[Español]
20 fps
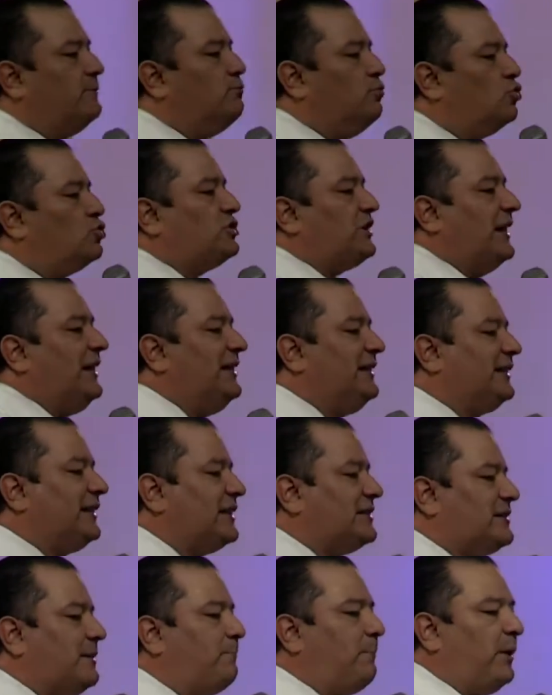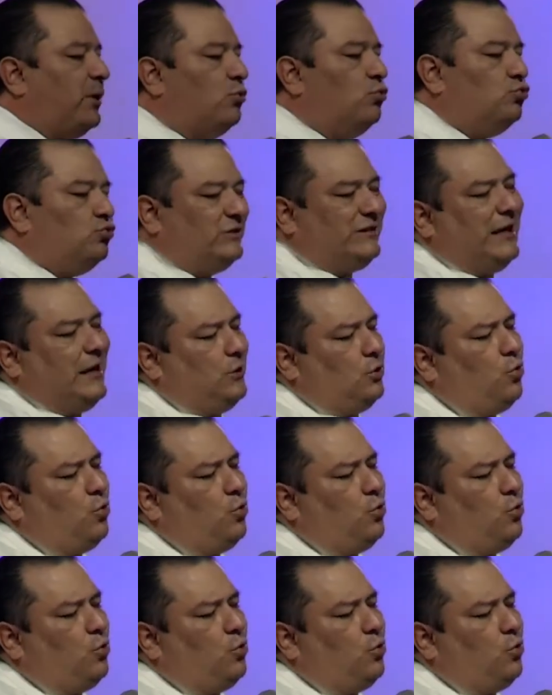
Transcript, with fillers: mucha gente se pregunta,